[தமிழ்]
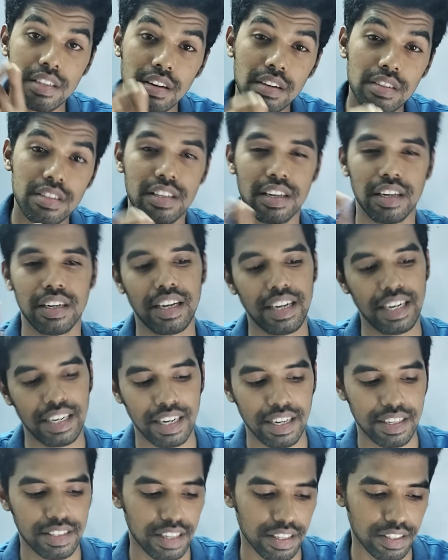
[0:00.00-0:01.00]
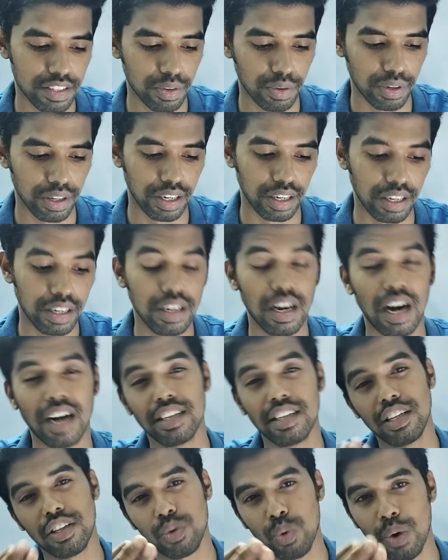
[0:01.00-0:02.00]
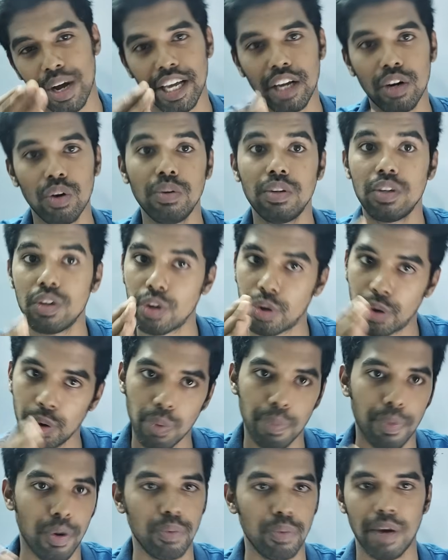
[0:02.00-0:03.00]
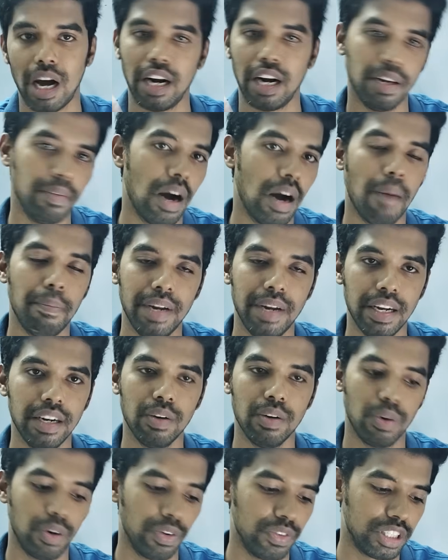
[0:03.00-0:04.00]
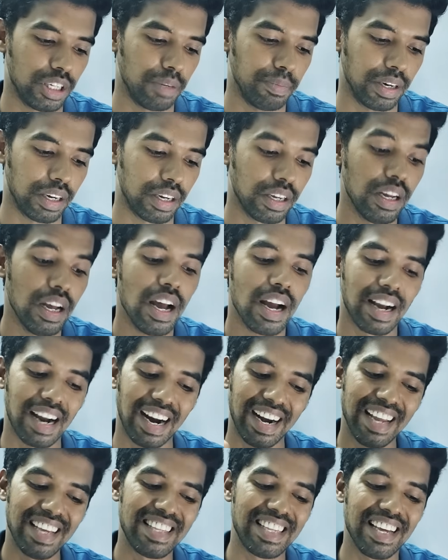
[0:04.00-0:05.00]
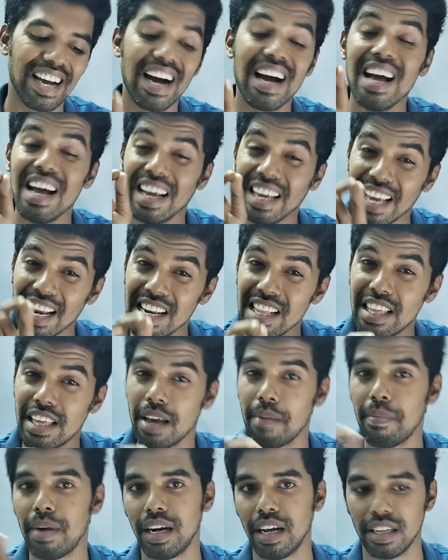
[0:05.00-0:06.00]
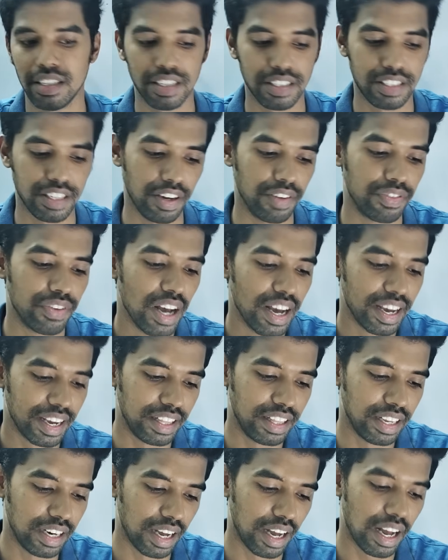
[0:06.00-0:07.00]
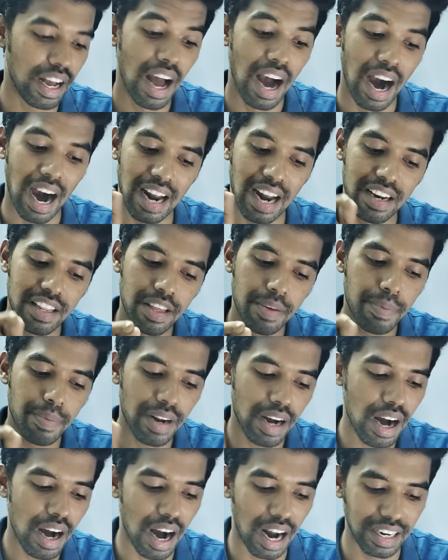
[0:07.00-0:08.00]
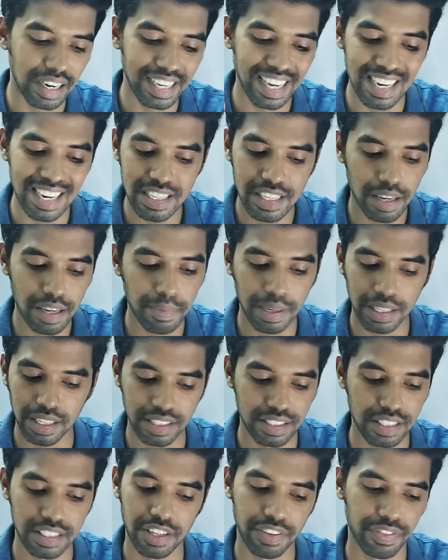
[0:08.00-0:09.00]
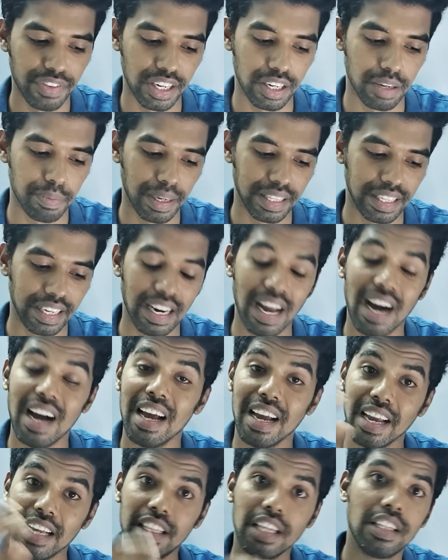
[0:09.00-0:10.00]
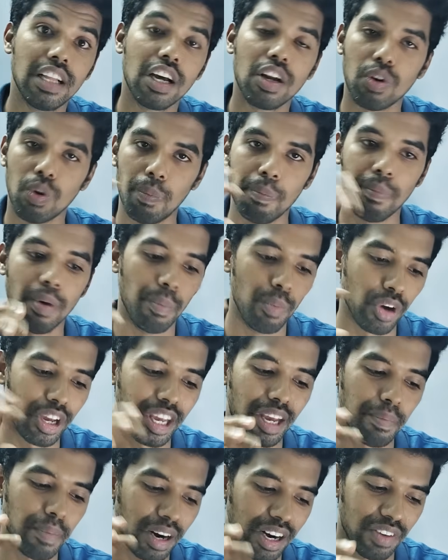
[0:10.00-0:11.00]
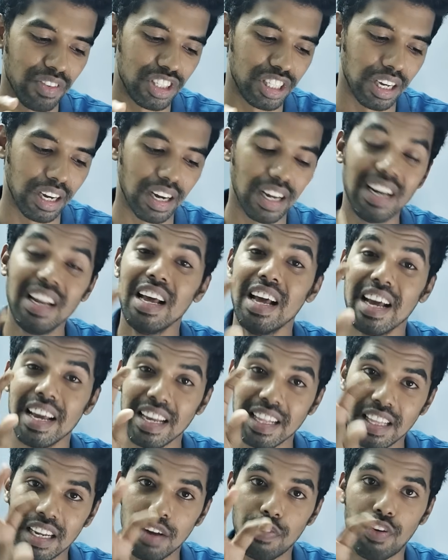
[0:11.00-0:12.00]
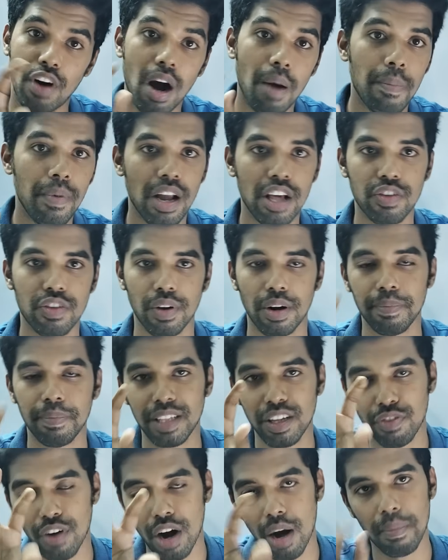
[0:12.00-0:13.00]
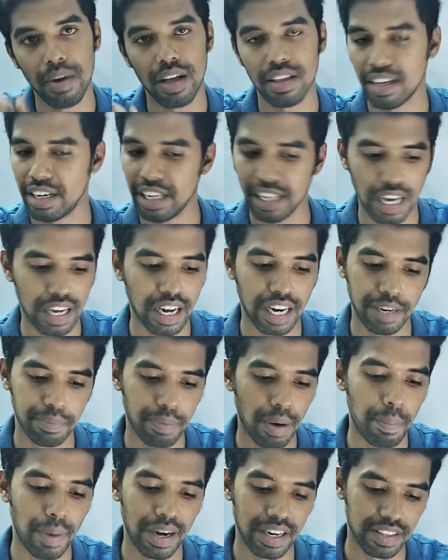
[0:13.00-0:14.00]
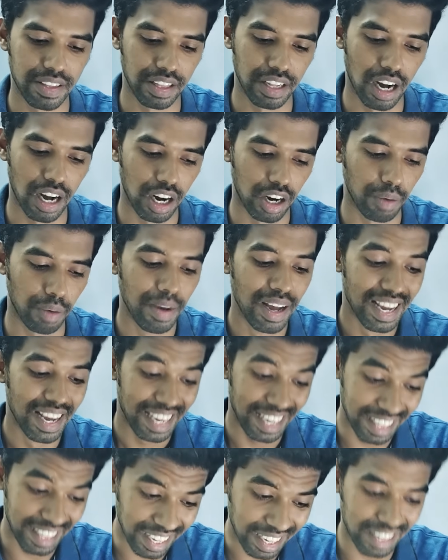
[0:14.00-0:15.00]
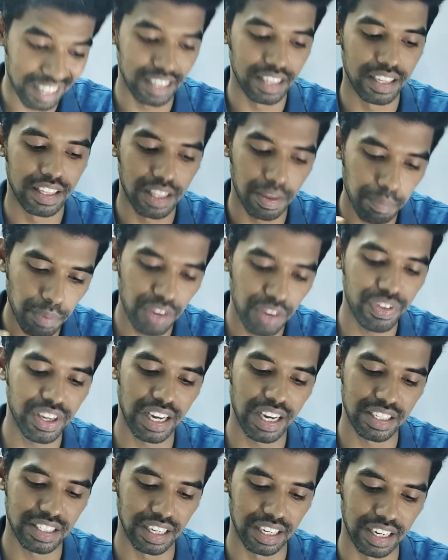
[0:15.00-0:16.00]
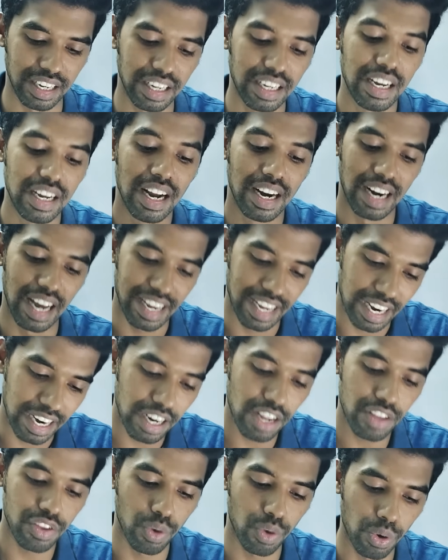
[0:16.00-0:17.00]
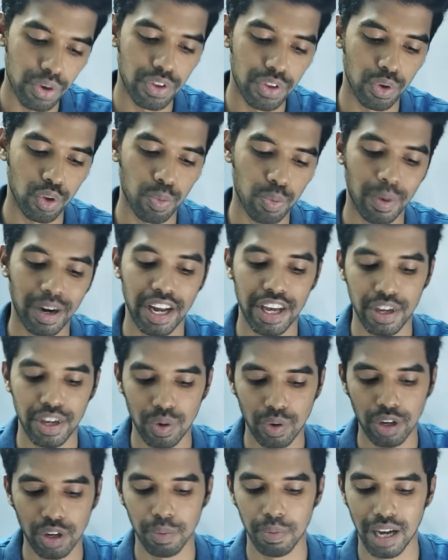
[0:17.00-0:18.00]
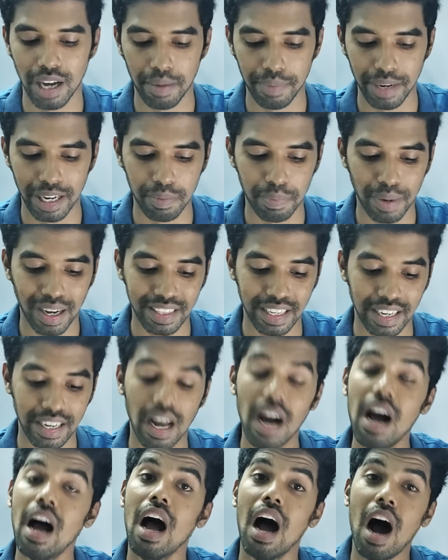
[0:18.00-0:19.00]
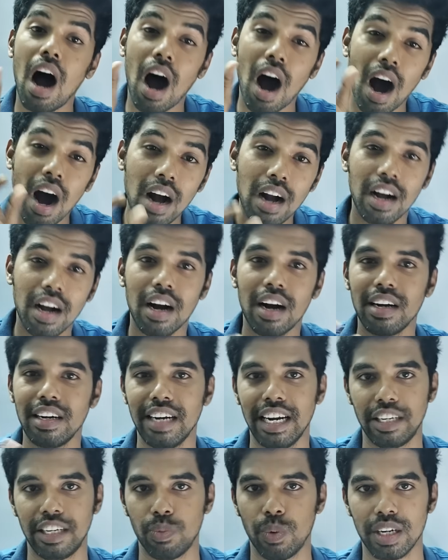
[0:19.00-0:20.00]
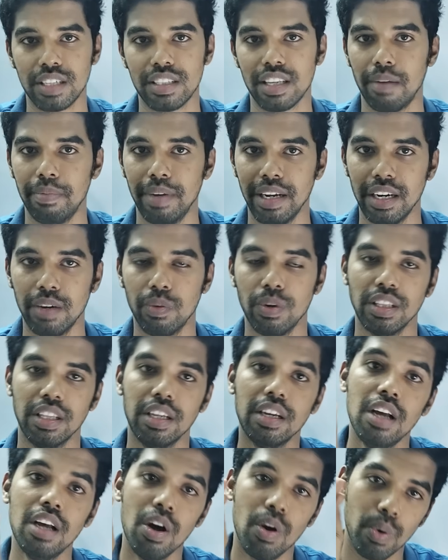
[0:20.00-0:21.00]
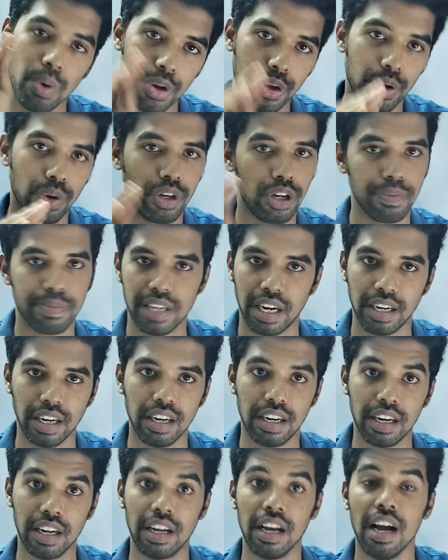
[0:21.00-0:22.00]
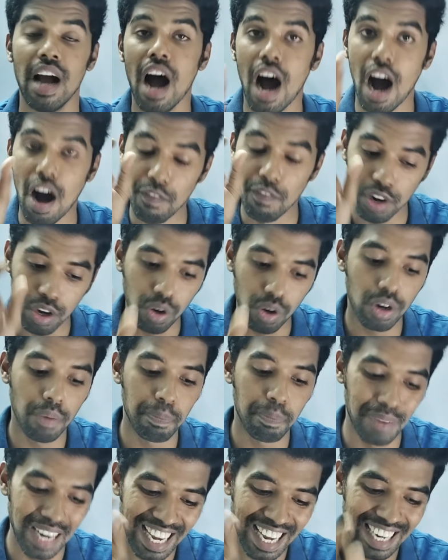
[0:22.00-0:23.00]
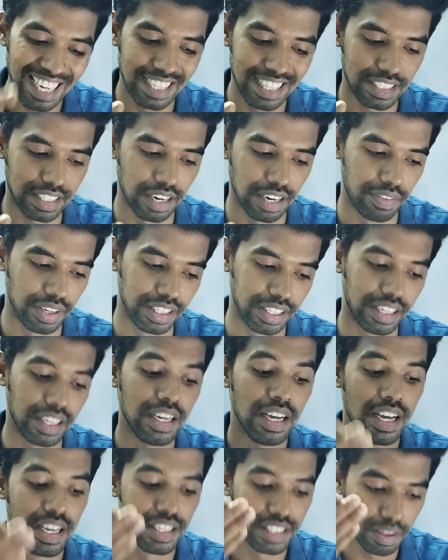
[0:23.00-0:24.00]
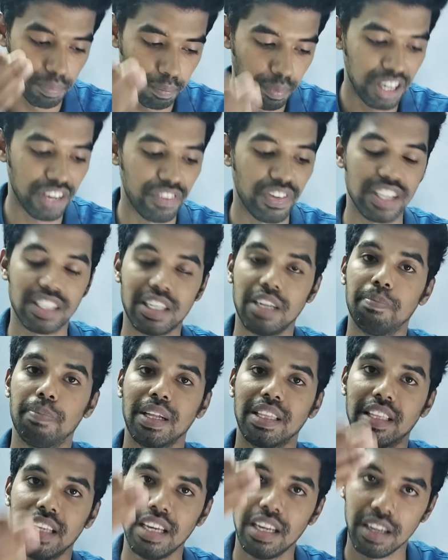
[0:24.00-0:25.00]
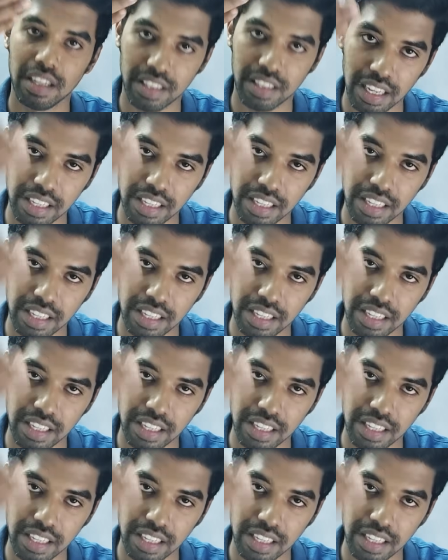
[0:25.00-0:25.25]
சர்ட்ஸ் அண்ட் இண்டைசஸ்னு ஒன்று இருக்குது அடுத்து ஸ்கொயர் ரூட் கியூப் ரோட் அப்படி அப்படின்னு ஒரு விஷயம் இருக்குது கடைசியாக எல்சிஎம் அண்ட் ஹச்சிசிஎஃப் இதில் அல்ஜிப்ரா அண்ட் எல்சிஎம் அண்ட் ஹச்சிசிஎஃப் இருக்குது பார்த்தீங்களா இதுதான் ரொம்ப முக்கியமான விஷயங்கள் இதில் ஃபார்முலாஸ் வரும் இந்த ஃபார்முலாஸை நீங்கள் கண்டிப்பாக படித்து தான் ஆகணும் இதுக்கு சிம்பிளிஃபிகேஷனுக்கு நான் என்ன சோர்ஸ் யூஸ் பண்ணேன் யூடியூப்பில் அப்படின்னு பார்த்தீங்கன்னா ஆக்கான் நெட்ஒர்க்ஸ் அப்படின்னு வந்து ஒரு யூடியூப் சேனல் இருக்குது அவங்களோட பிளேலிஸ்ட்டில் வந்துட்டு சிம்பிளிஃபிகேஷன் பற்றி